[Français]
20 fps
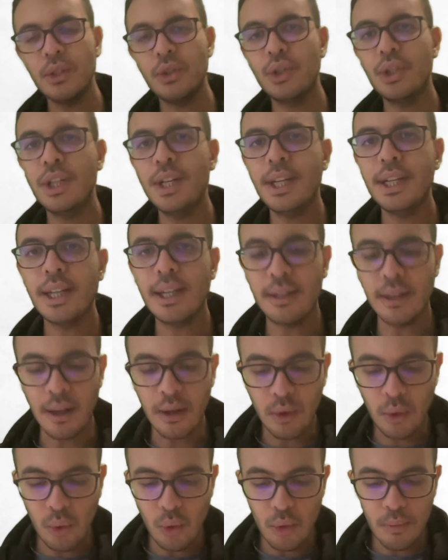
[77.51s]
G qui est un
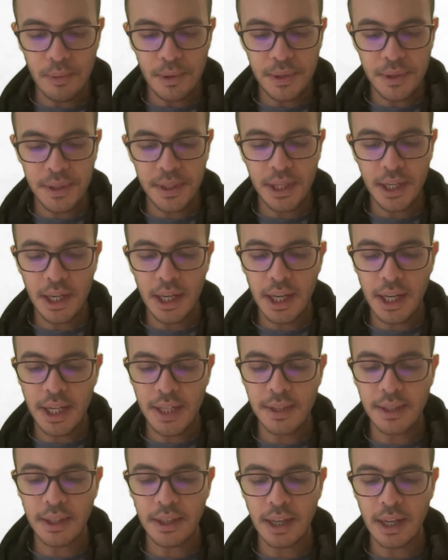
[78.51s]
groupe ici et
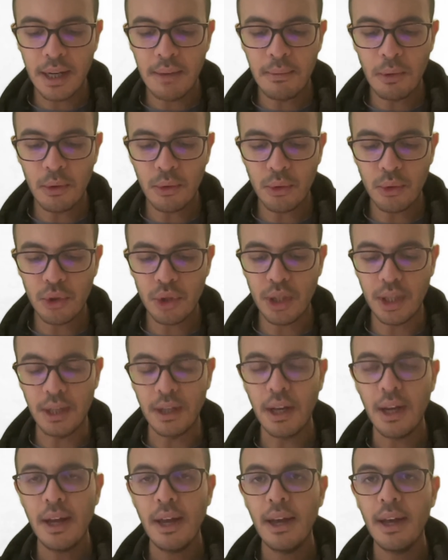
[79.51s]
X un élément de G.
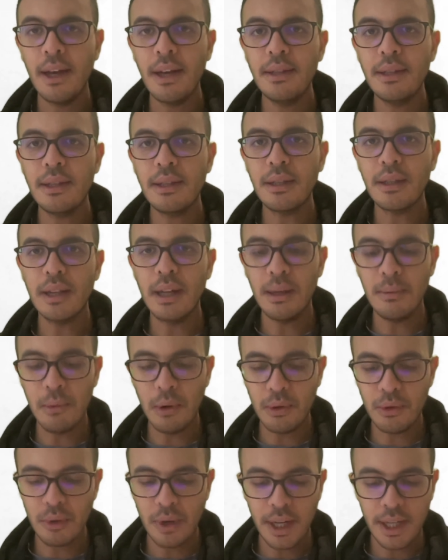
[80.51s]
N est un
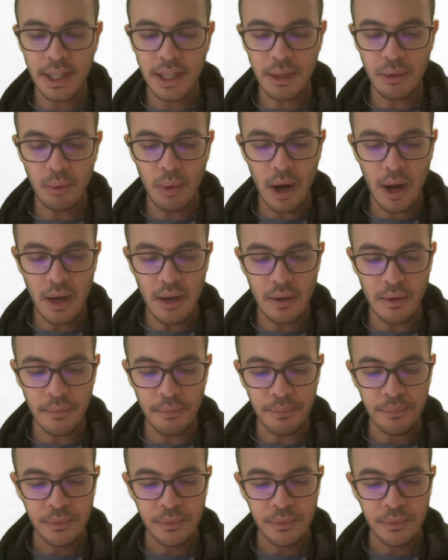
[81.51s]
élément de N étoiles.